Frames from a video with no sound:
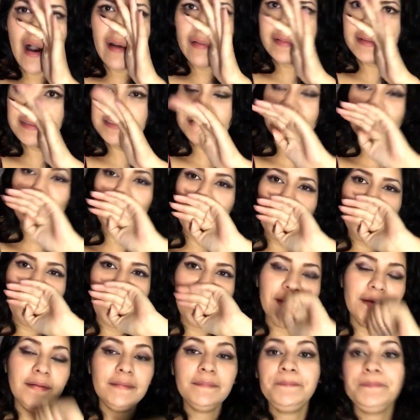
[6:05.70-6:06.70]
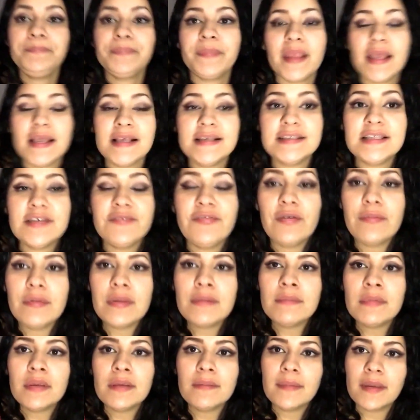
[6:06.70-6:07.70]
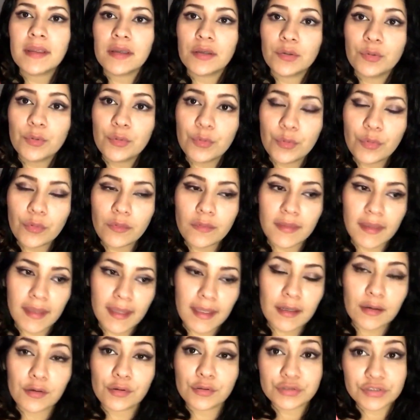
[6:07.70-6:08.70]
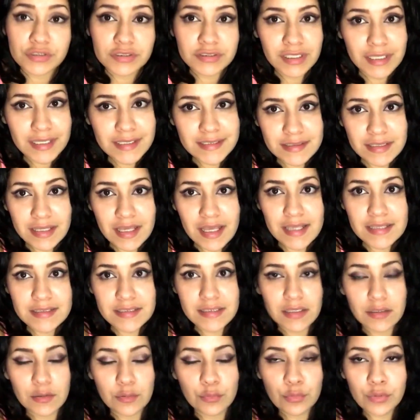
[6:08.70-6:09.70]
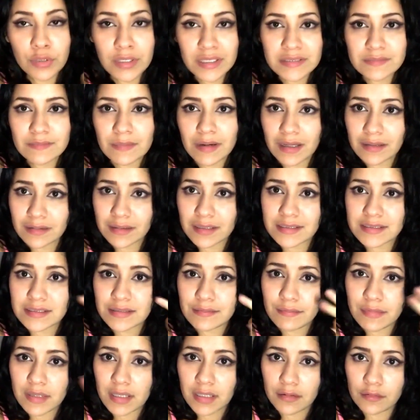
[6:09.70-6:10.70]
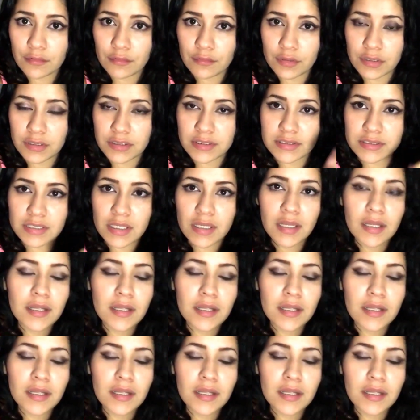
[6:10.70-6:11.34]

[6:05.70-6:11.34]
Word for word: disculpen, este fue mi menú de los tres días, de lunes, martes y miércoles,